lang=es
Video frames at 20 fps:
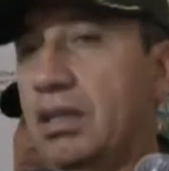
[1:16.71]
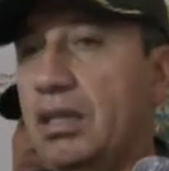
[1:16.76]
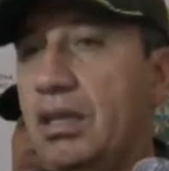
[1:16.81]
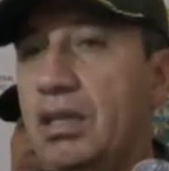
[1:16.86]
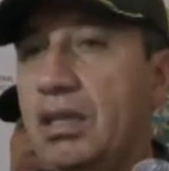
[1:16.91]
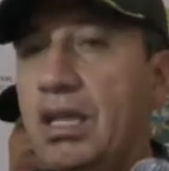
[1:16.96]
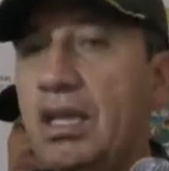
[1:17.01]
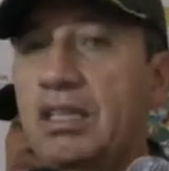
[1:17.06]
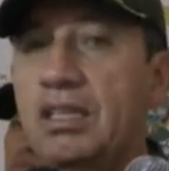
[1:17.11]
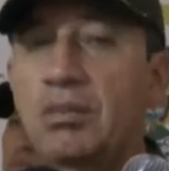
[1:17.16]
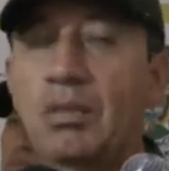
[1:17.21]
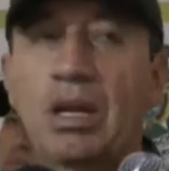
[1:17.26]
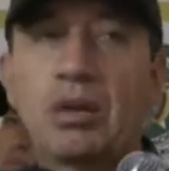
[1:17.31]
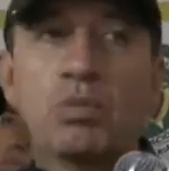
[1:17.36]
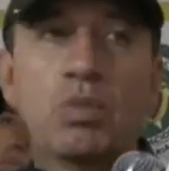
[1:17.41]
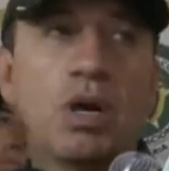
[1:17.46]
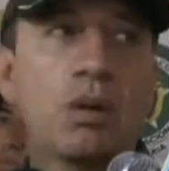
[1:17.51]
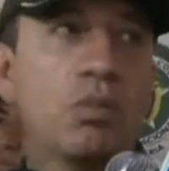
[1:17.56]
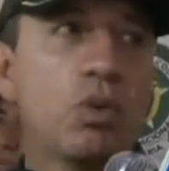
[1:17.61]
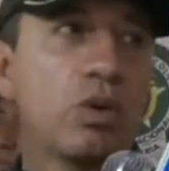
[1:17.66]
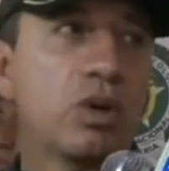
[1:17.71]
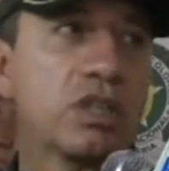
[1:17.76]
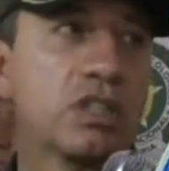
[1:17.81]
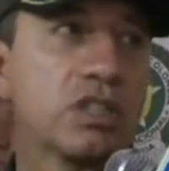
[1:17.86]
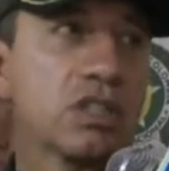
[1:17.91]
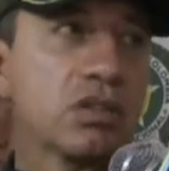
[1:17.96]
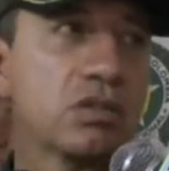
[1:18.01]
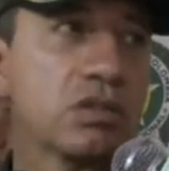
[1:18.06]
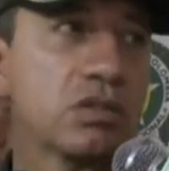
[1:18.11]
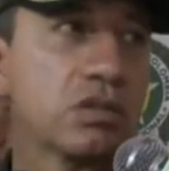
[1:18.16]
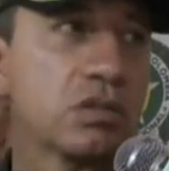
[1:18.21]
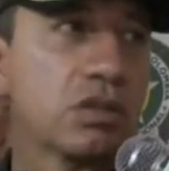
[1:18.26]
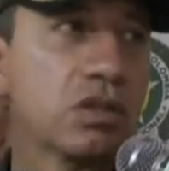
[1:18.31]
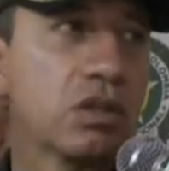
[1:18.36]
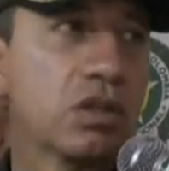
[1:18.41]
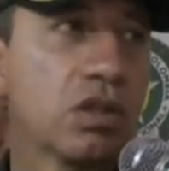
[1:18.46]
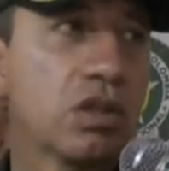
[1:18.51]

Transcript: el, animal pueda moverse con,